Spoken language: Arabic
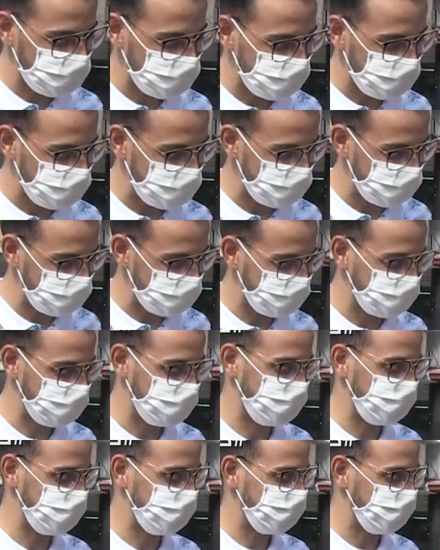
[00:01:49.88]
لي
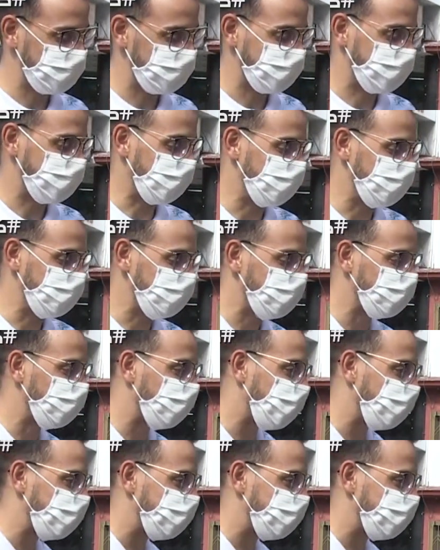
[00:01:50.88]
زيكوتور صافي انت باغا